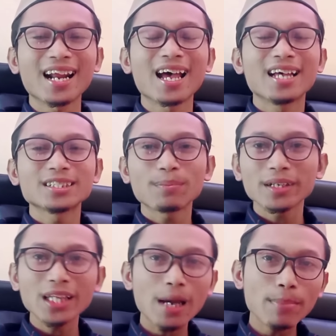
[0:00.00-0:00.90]
Nah,
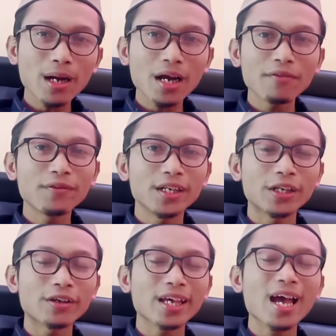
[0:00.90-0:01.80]
seperti apakah
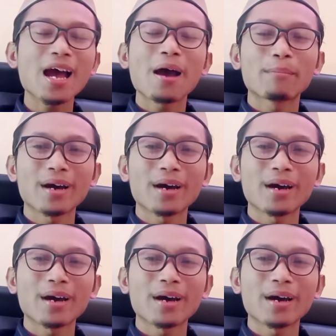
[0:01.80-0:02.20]
videonya?